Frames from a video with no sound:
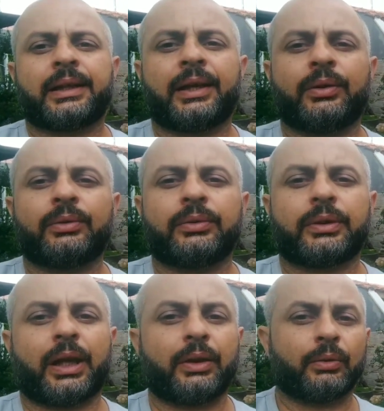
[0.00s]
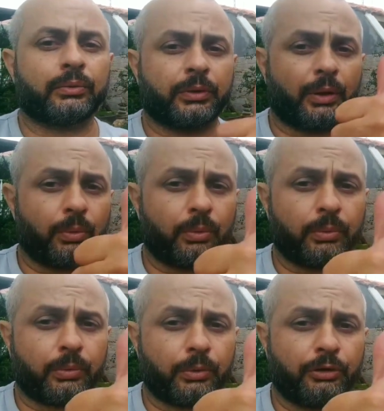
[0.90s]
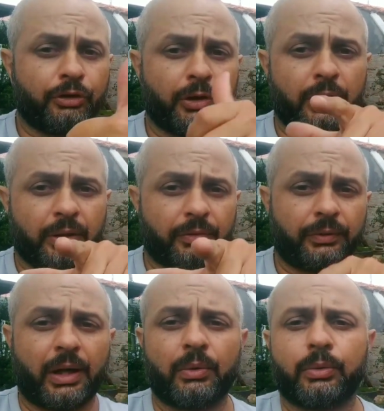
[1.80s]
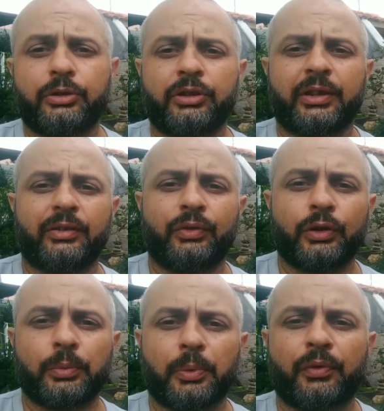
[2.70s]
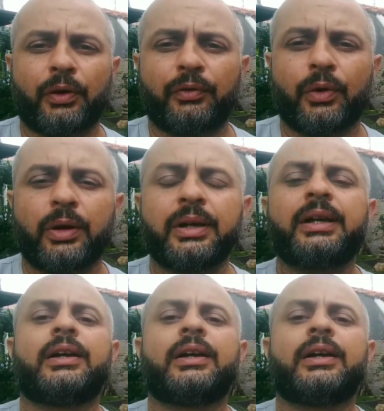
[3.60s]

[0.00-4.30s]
Quem, quem não deu o curtir ainda, dá o curtir nesse vídeo, por favor.